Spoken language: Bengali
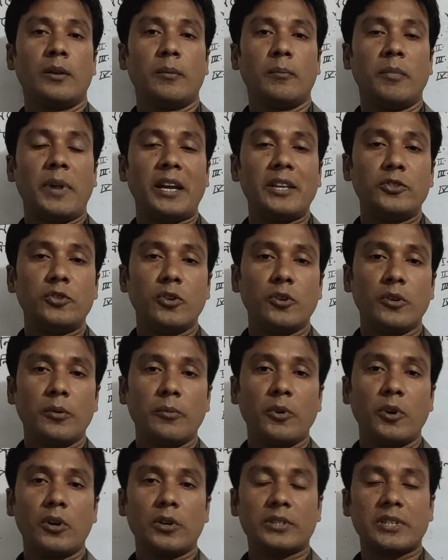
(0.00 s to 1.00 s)
বাণিজ্য
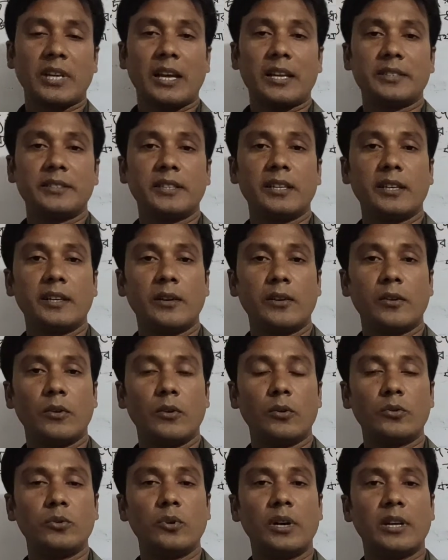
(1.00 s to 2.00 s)
এবং সাহায্যের
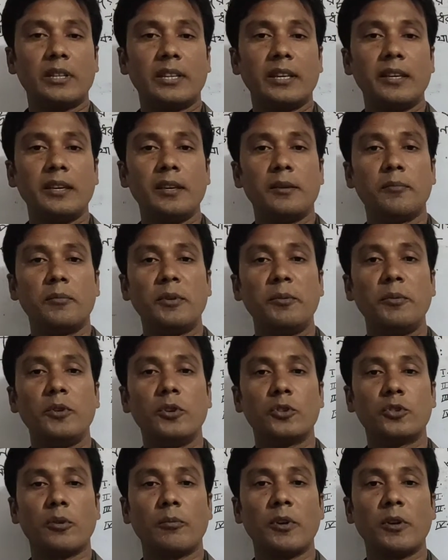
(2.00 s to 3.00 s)
অজুহাতে বিভিন্ন
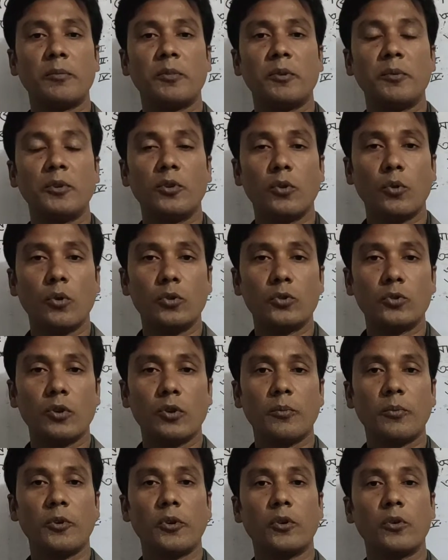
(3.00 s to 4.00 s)
সময় বিভিন্ন কৌশল
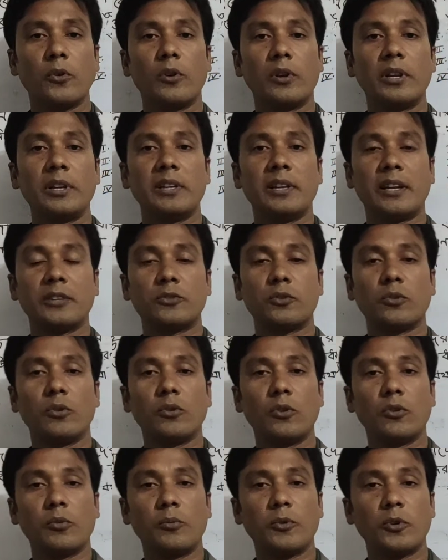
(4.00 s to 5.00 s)
প্রয়োগ করে
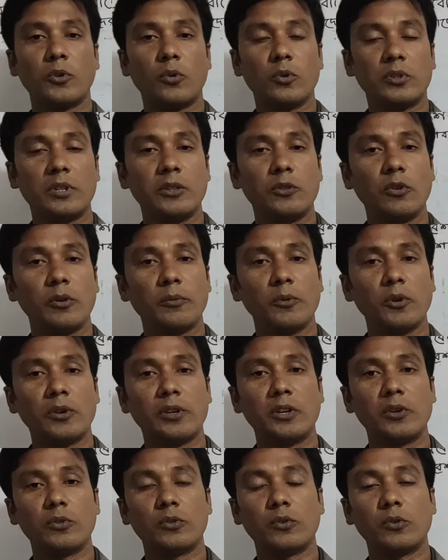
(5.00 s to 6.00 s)
রাষ্ট্রগুলোর উপর কর্তৃত্ব এবং
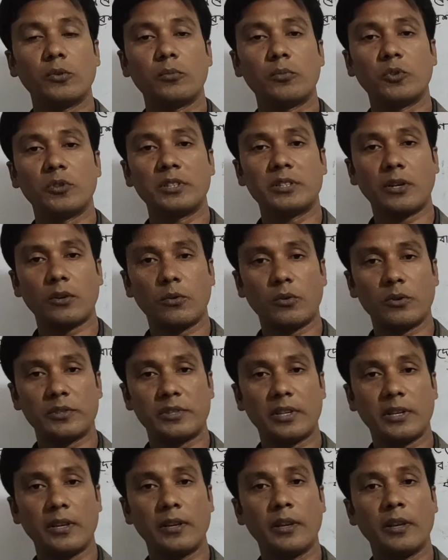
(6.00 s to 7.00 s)
নিয়ন্ত্রণ প্রতিষ্ঠা
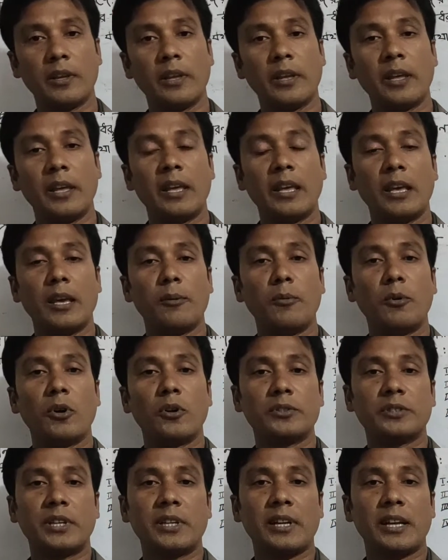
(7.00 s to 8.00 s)
করছে এবং
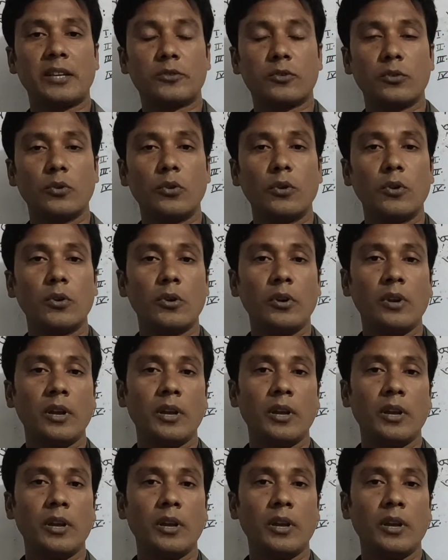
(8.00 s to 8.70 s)
সে রাষ্ট্রগুলোর